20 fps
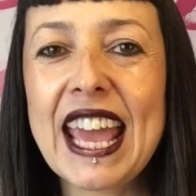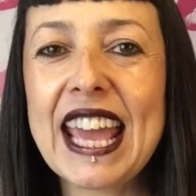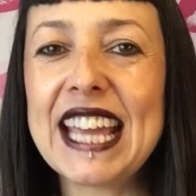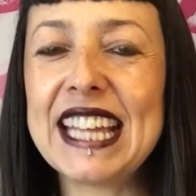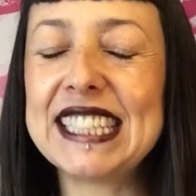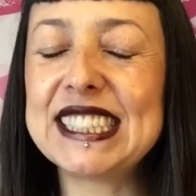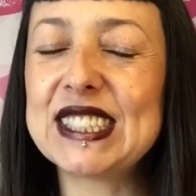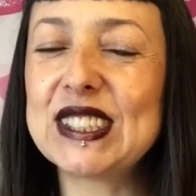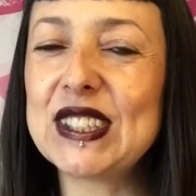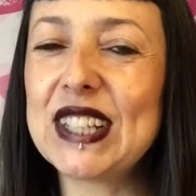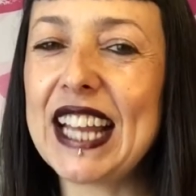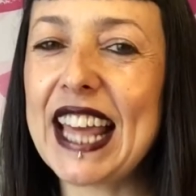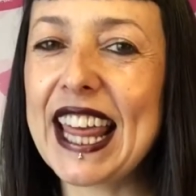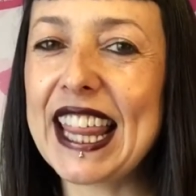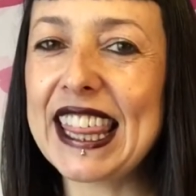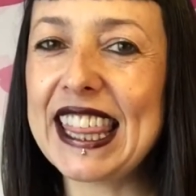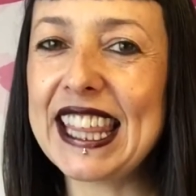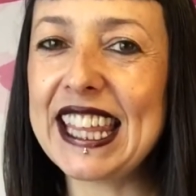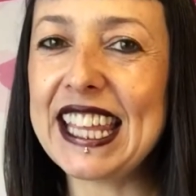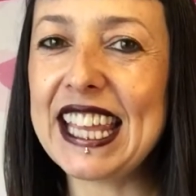Esto le
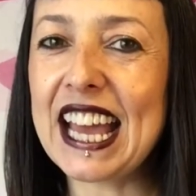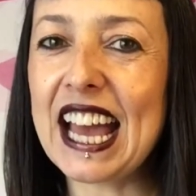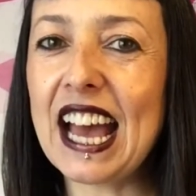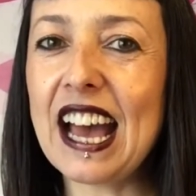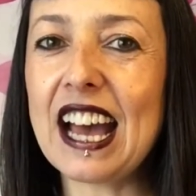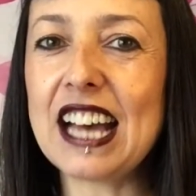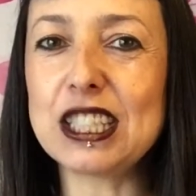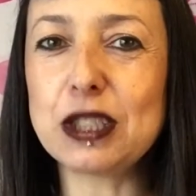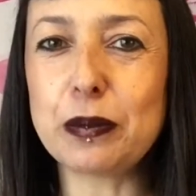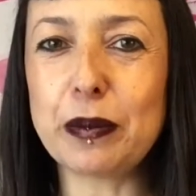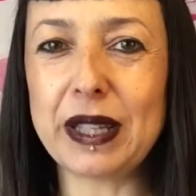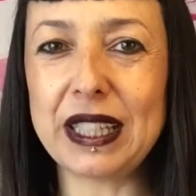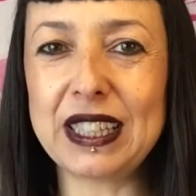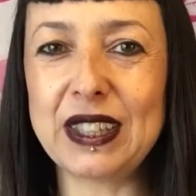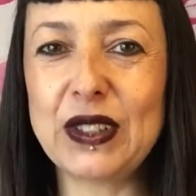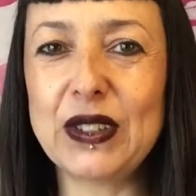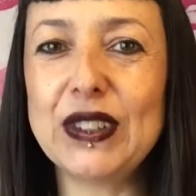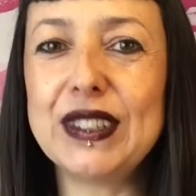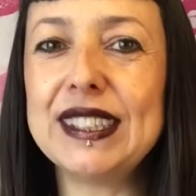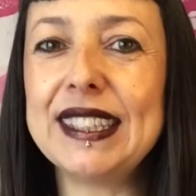hacía
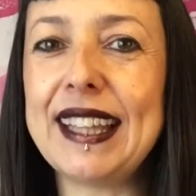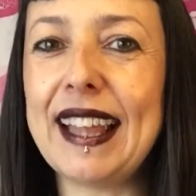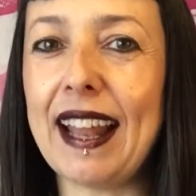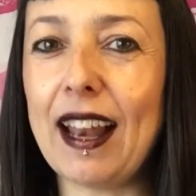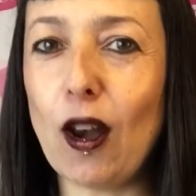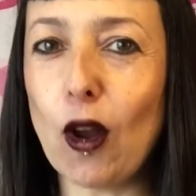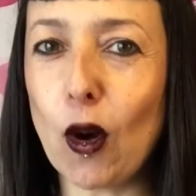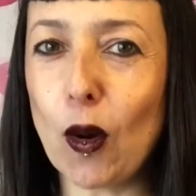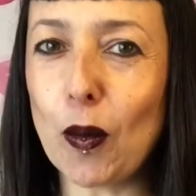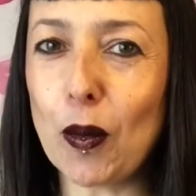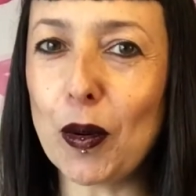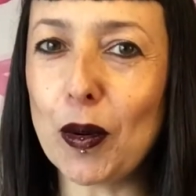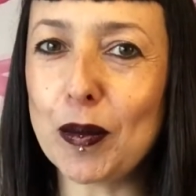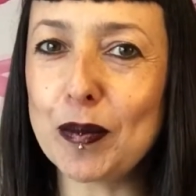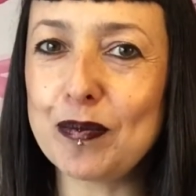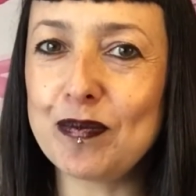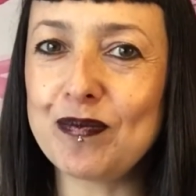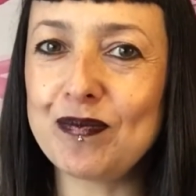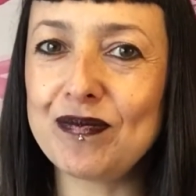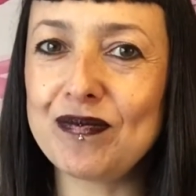aspecto de lobo.
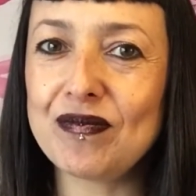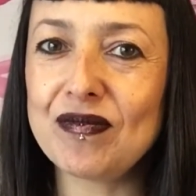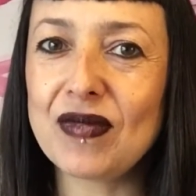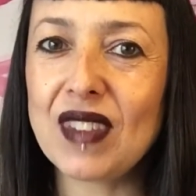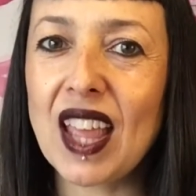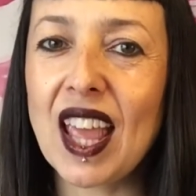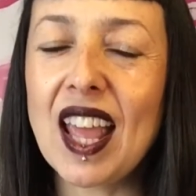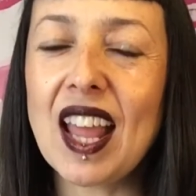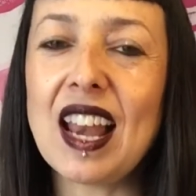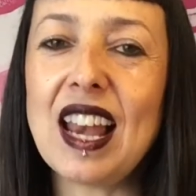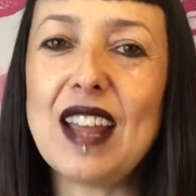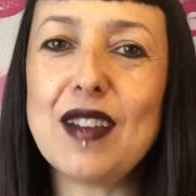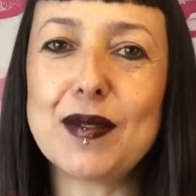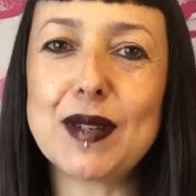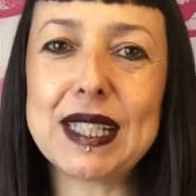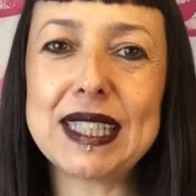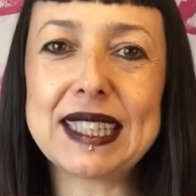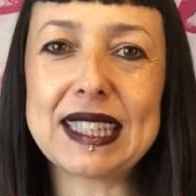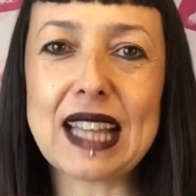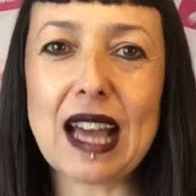Le
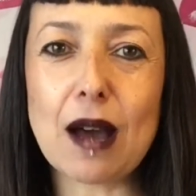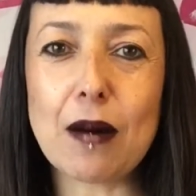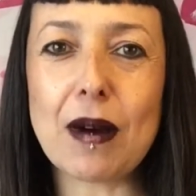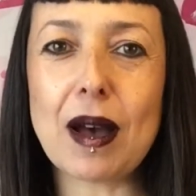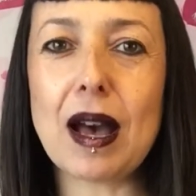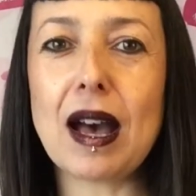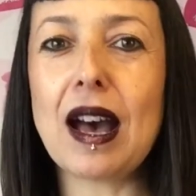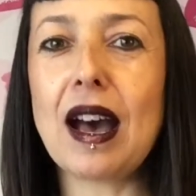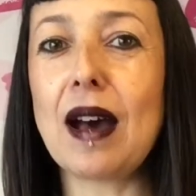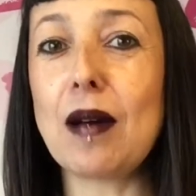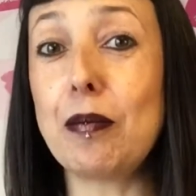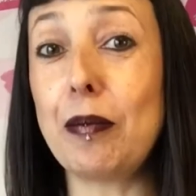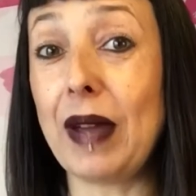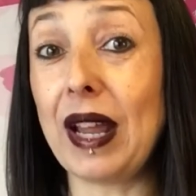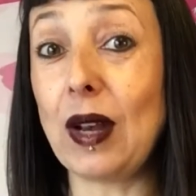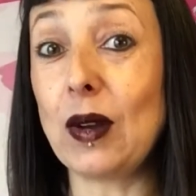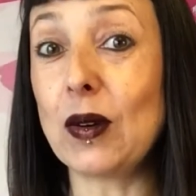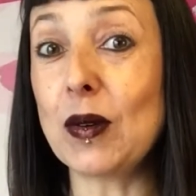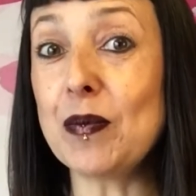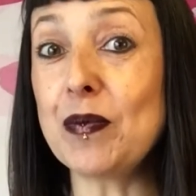faltaba
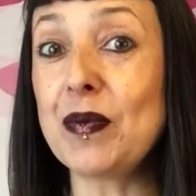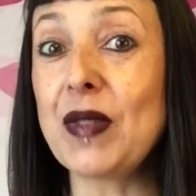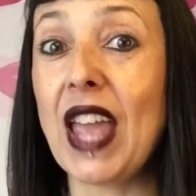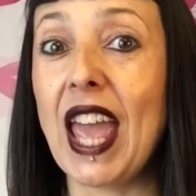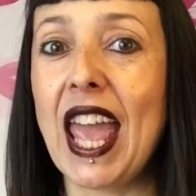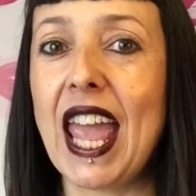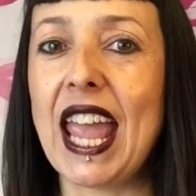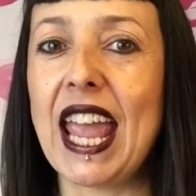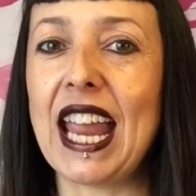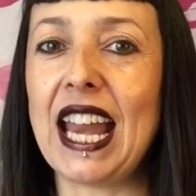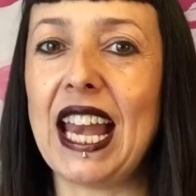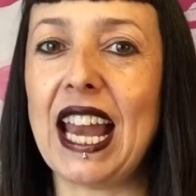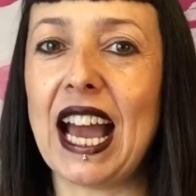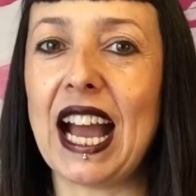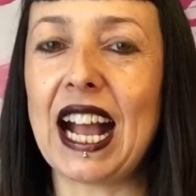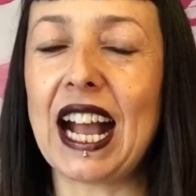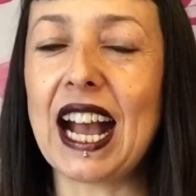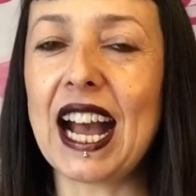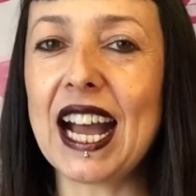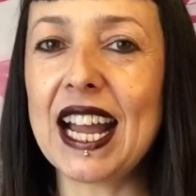pelo en
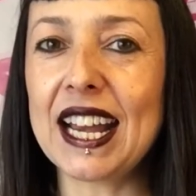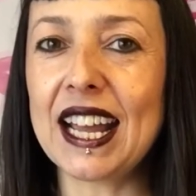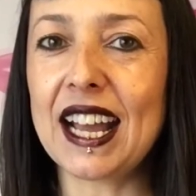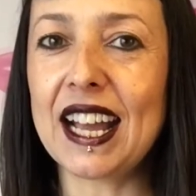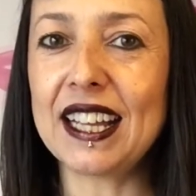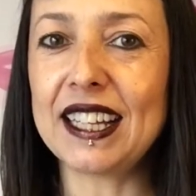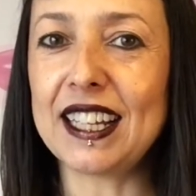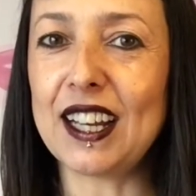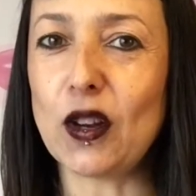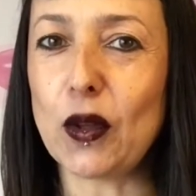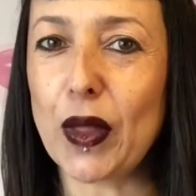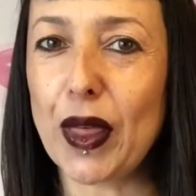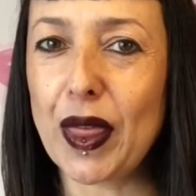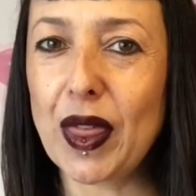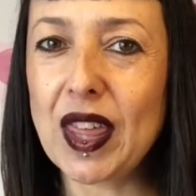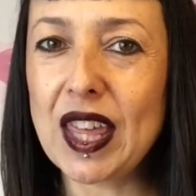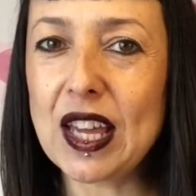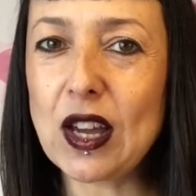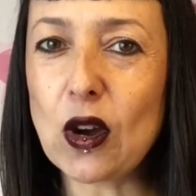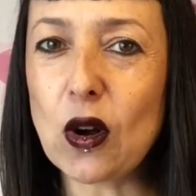la cara, en el
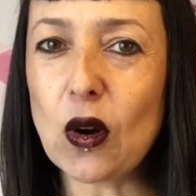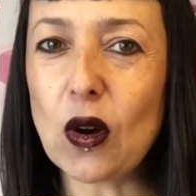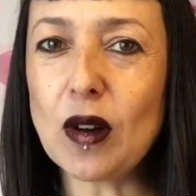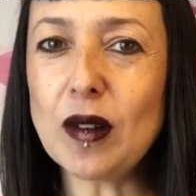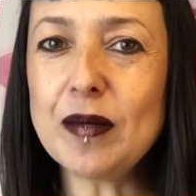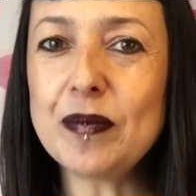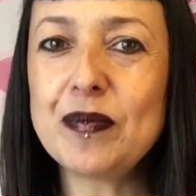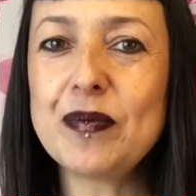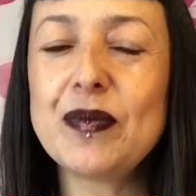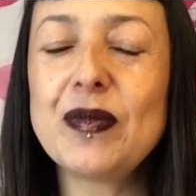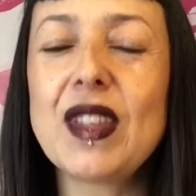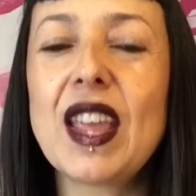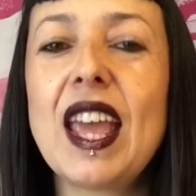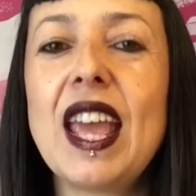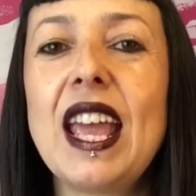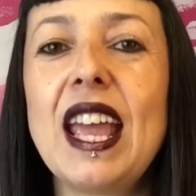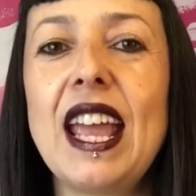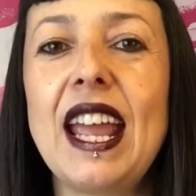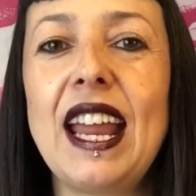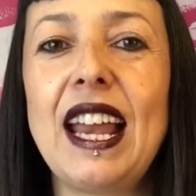hocico,
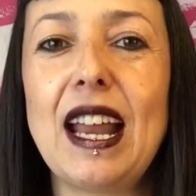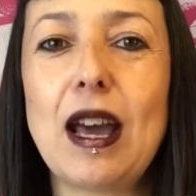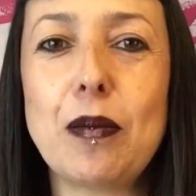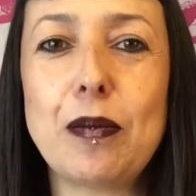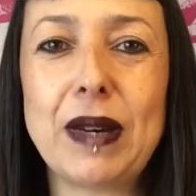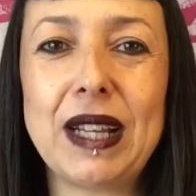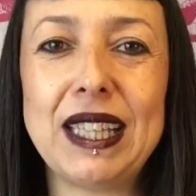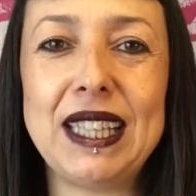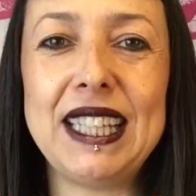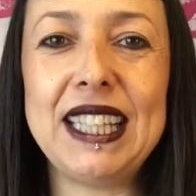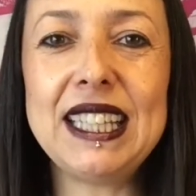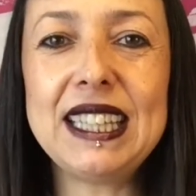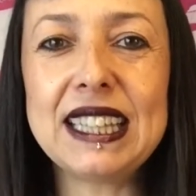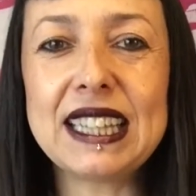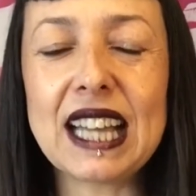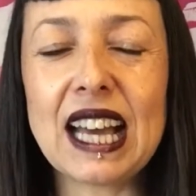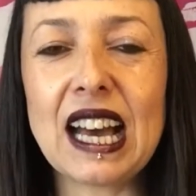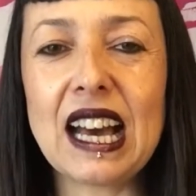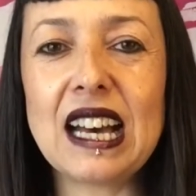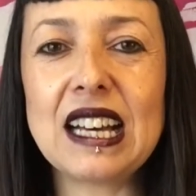en las
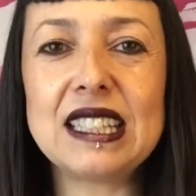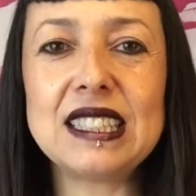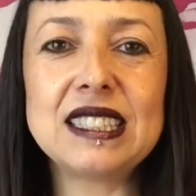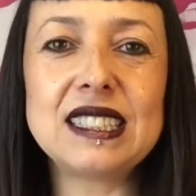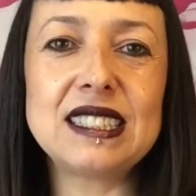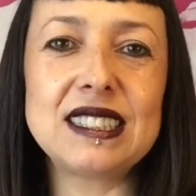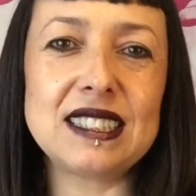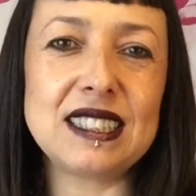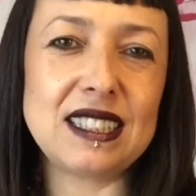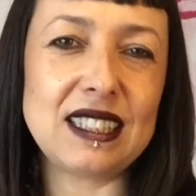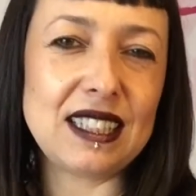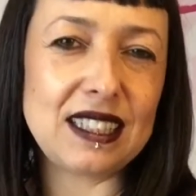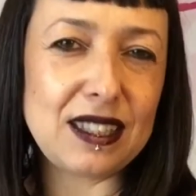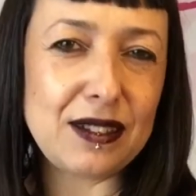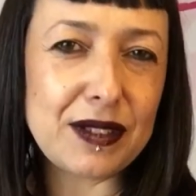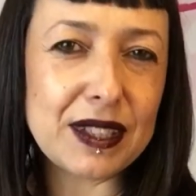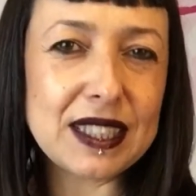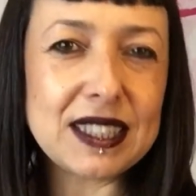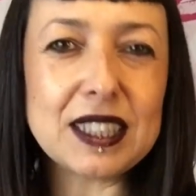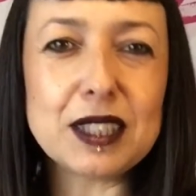patitas, en
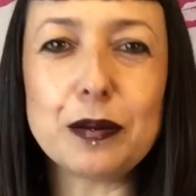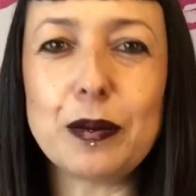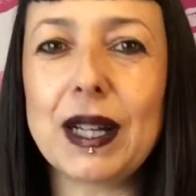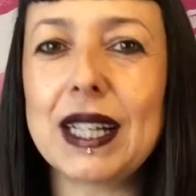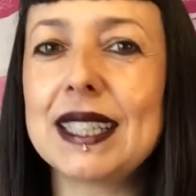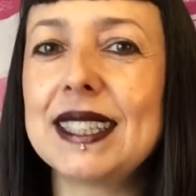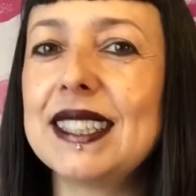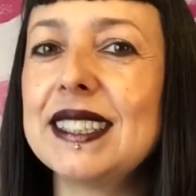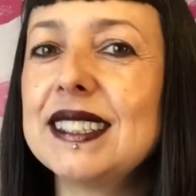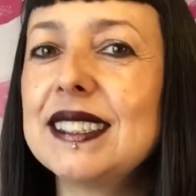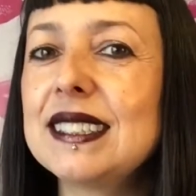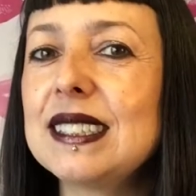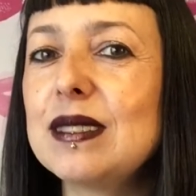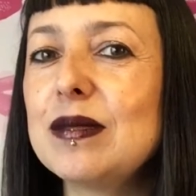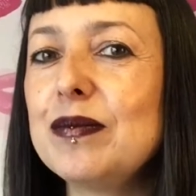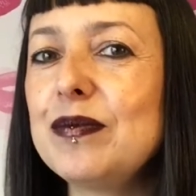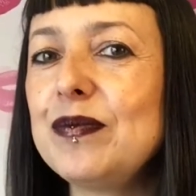diferentes partes.